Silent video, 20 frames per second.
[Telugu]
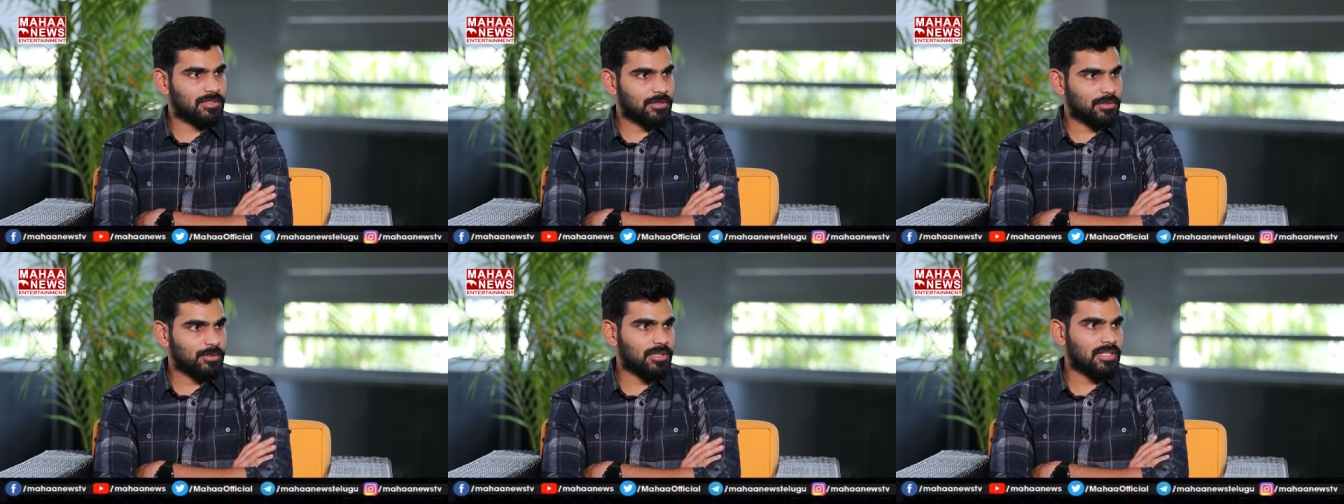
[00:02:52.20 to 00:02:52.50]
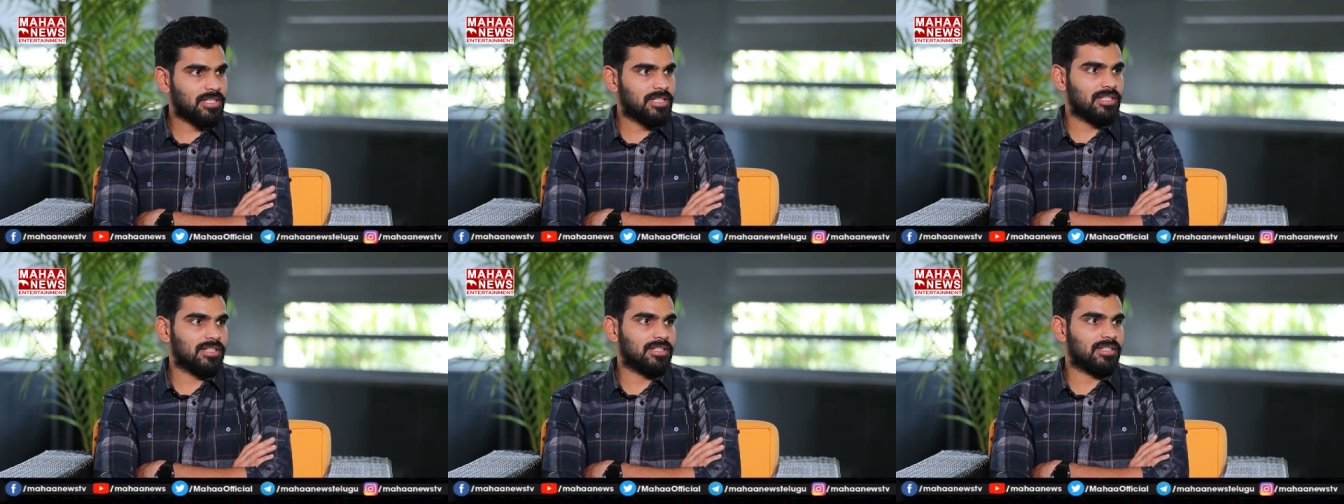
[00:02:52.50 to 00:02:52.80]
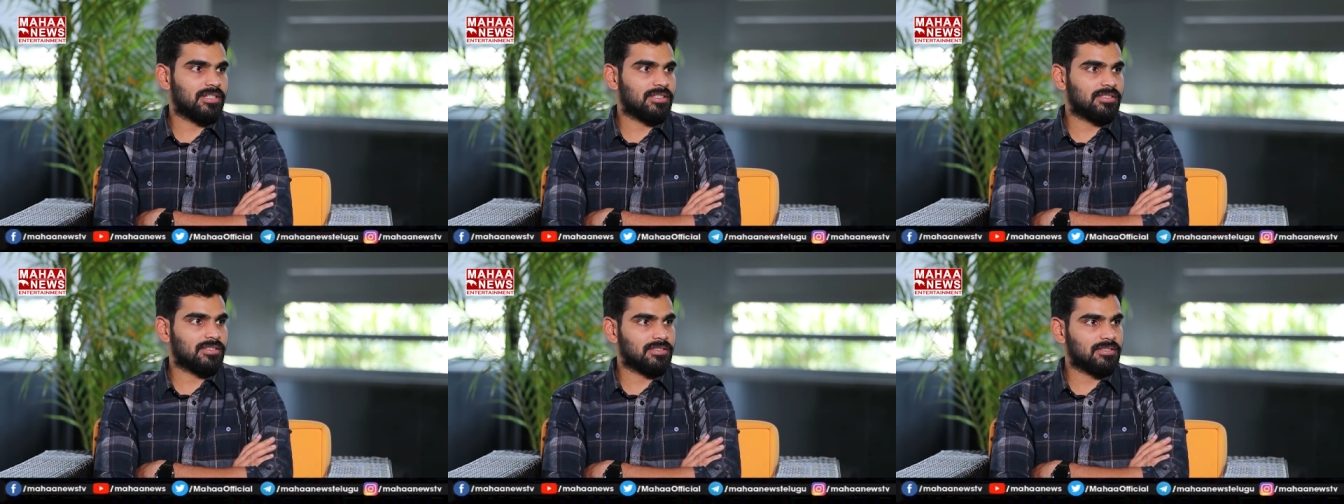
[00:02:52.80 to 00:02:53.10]
రూరల్
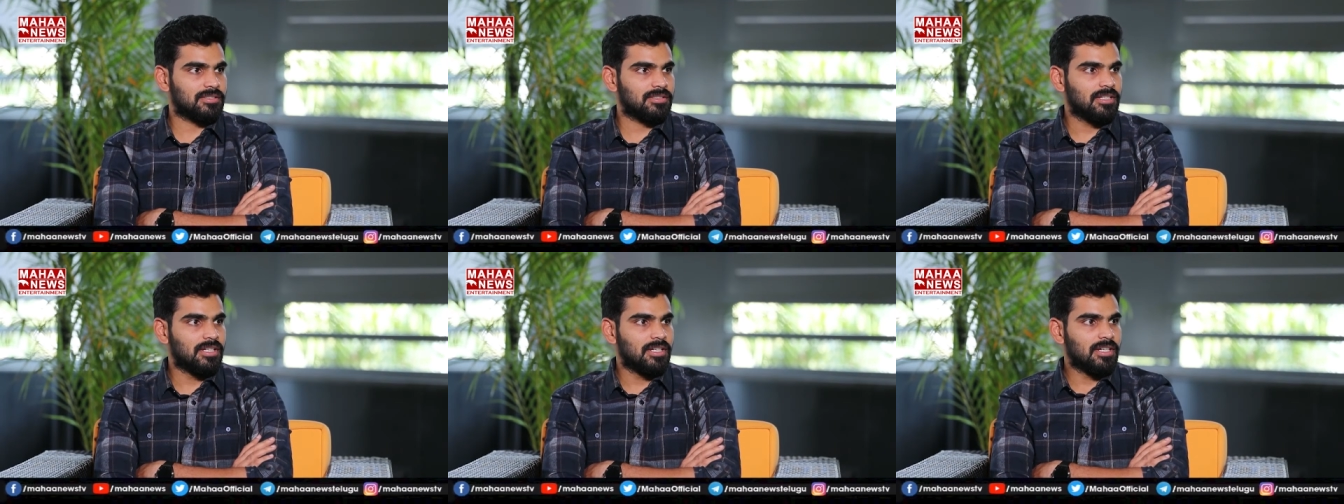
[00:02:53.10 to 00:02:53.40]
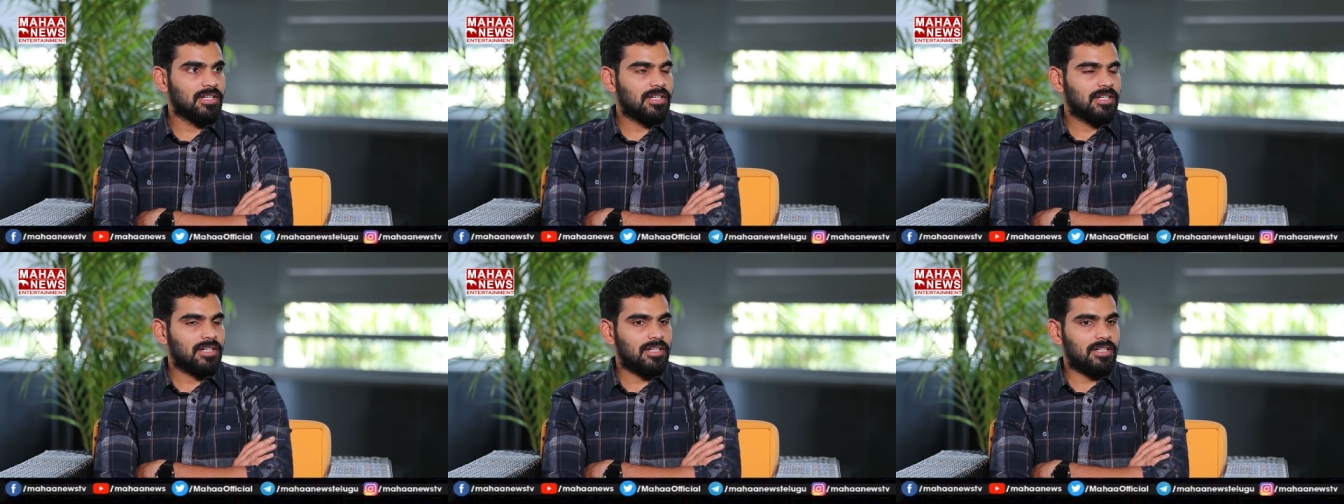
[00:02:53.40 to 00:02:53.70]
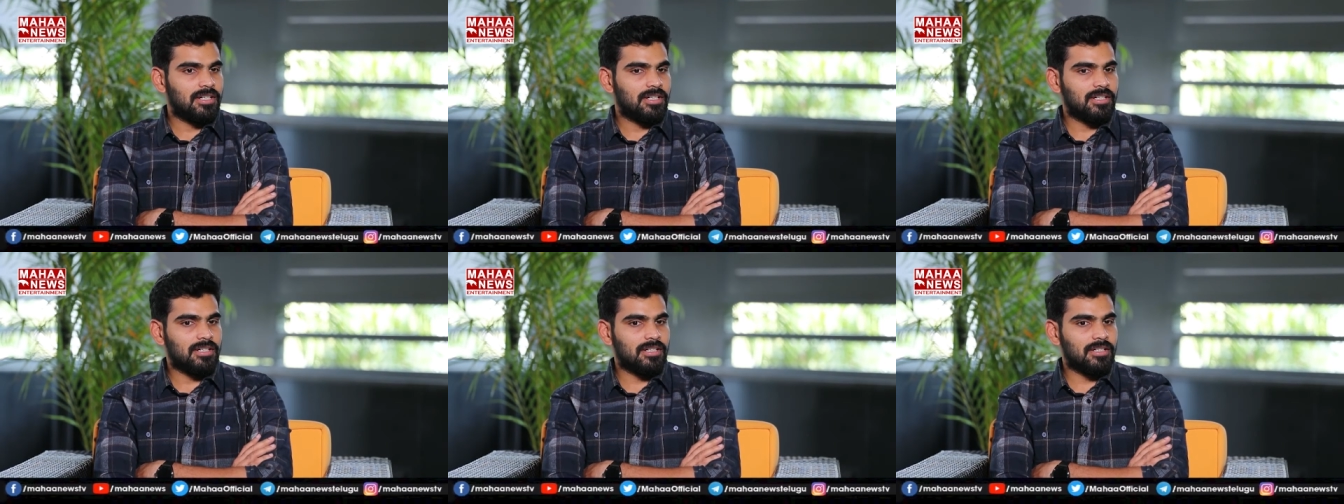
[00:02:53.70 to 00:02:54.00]
ఏరియాస్
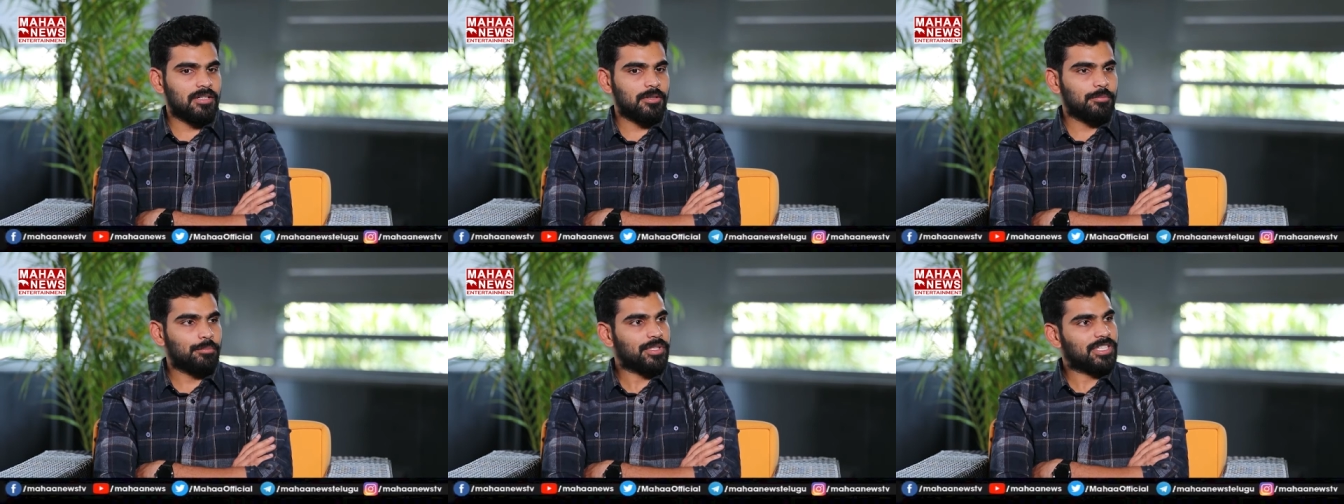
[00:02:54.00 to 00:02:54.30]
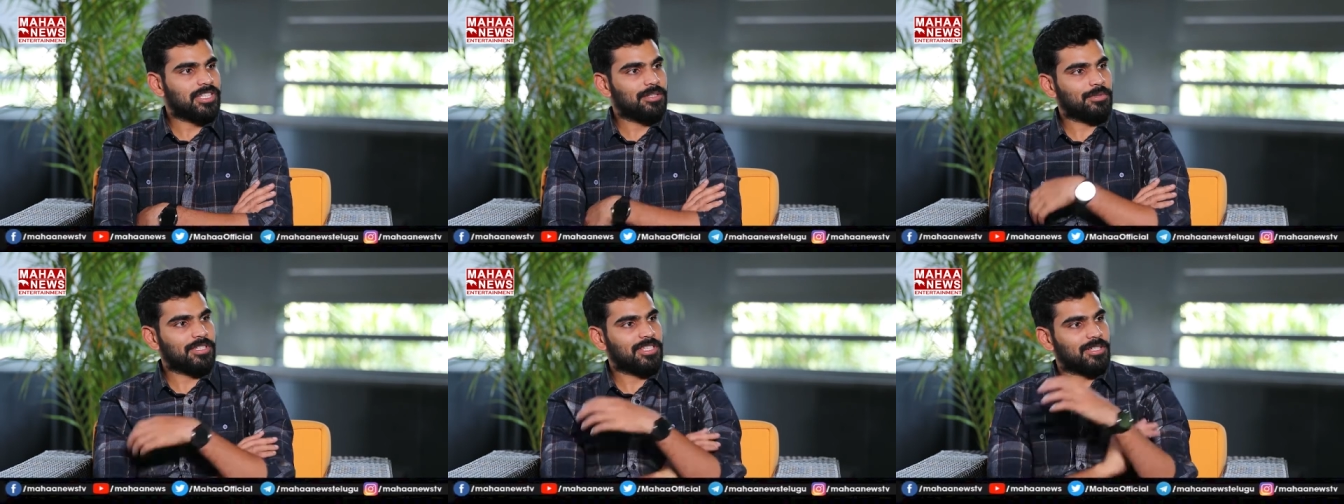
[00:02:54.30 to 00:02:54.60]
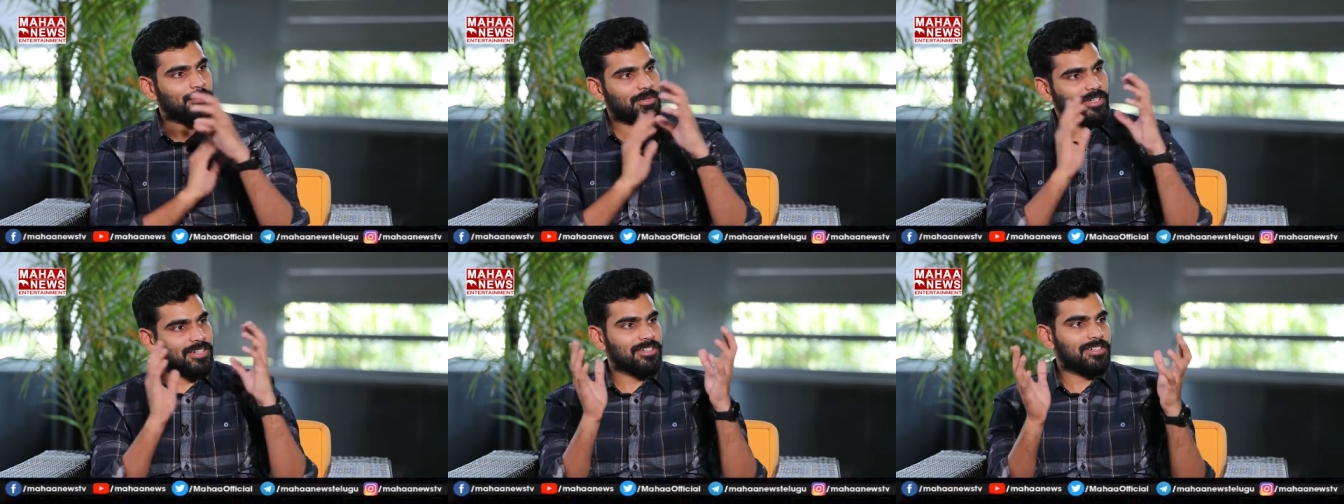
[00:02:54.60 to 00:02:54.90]
పెద్ద పెద్ద
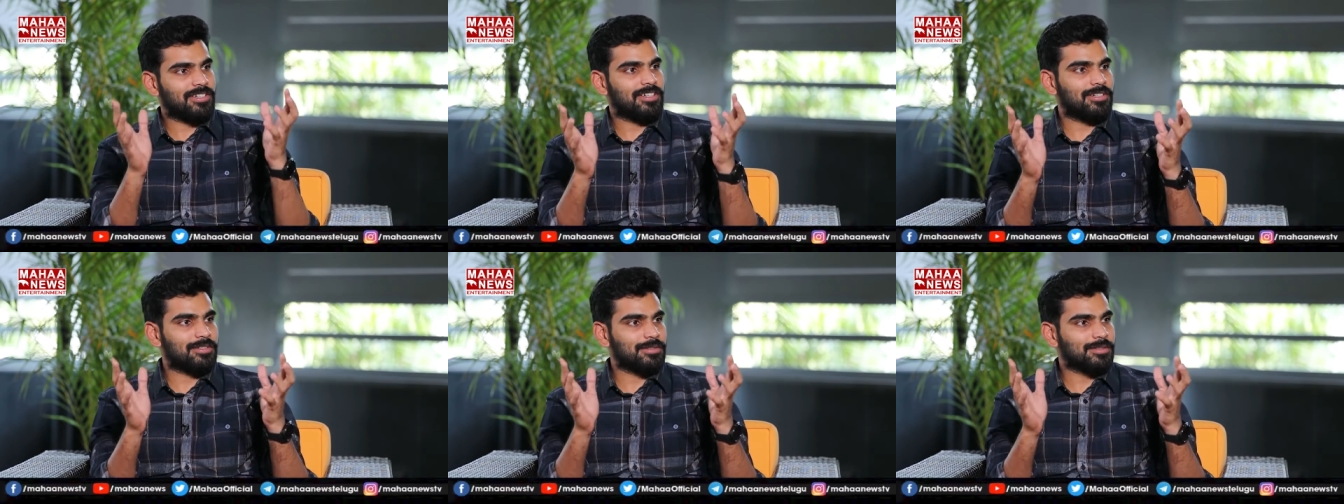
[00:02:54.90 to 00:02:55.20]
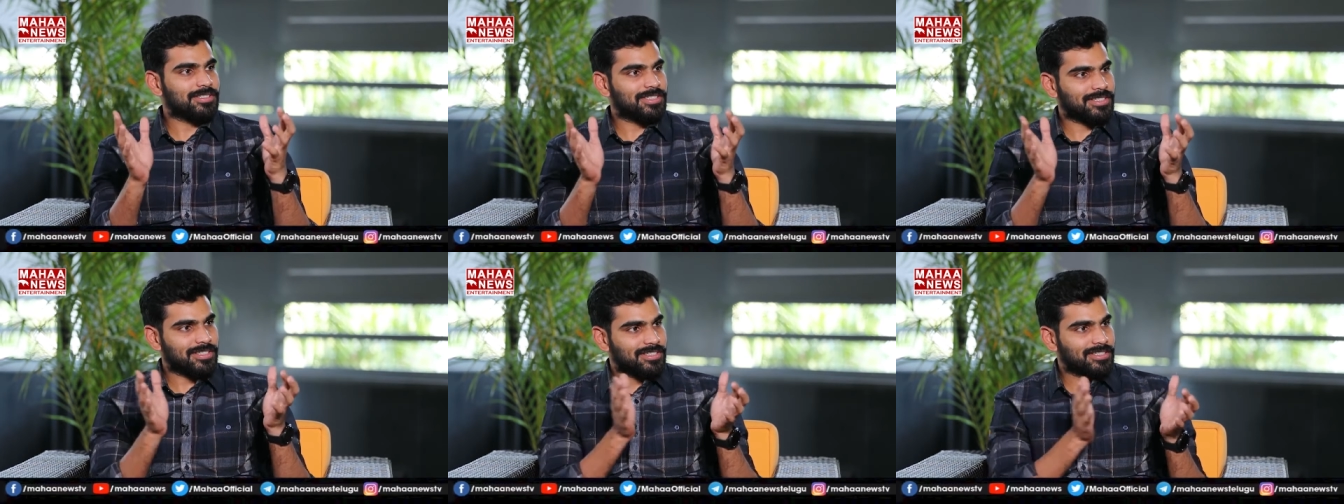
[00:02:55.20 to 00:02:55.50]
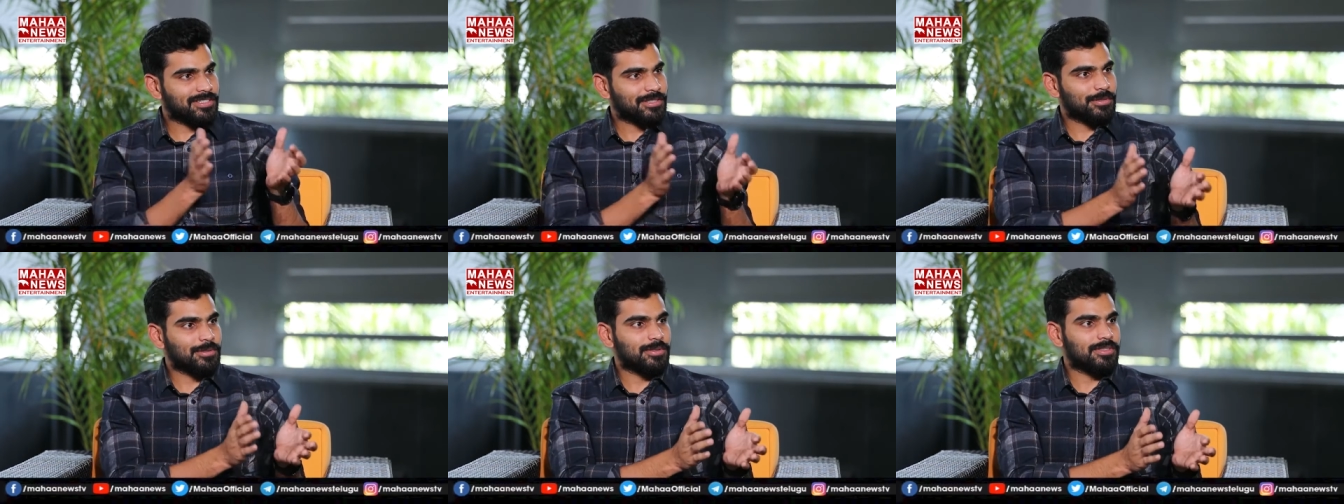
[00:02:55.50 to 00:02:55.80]
బంగ్లాలు చిన్న
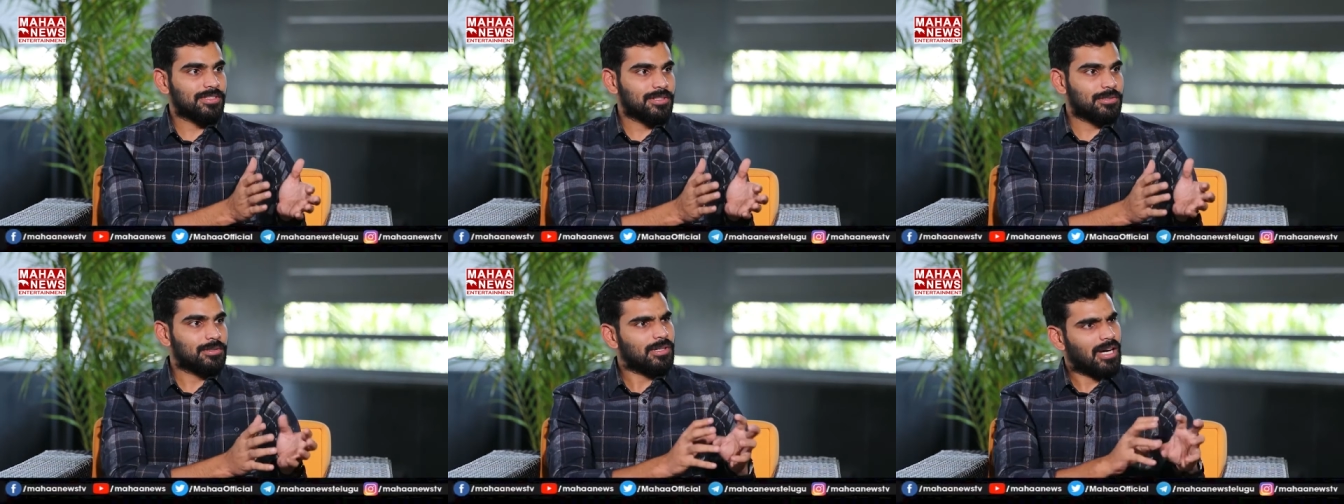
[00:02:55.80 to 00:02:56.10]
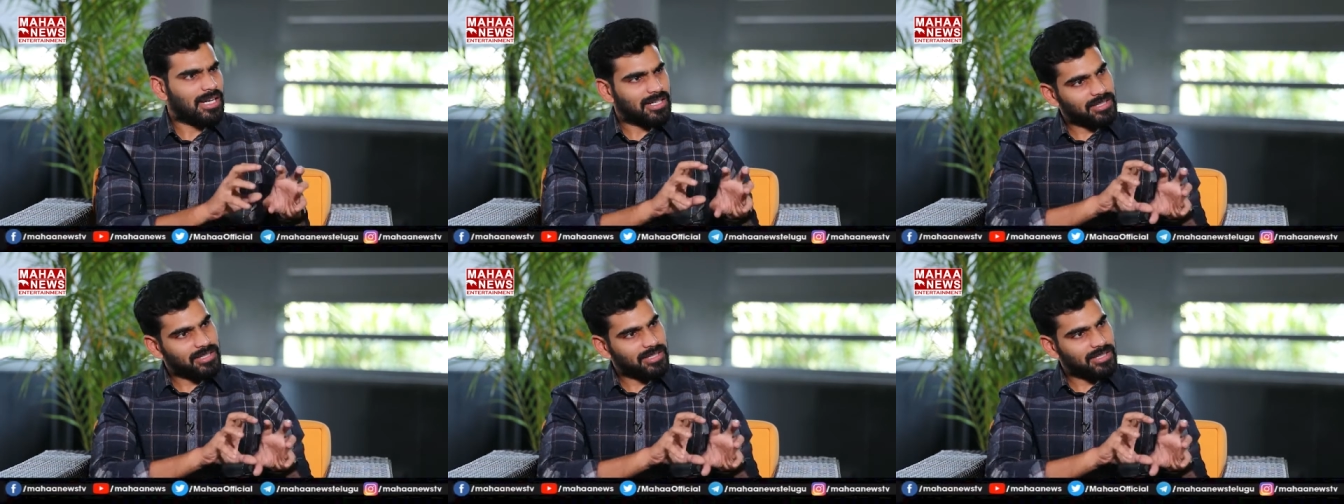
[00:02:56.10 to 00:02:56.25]
చిన్న గుడిసెలు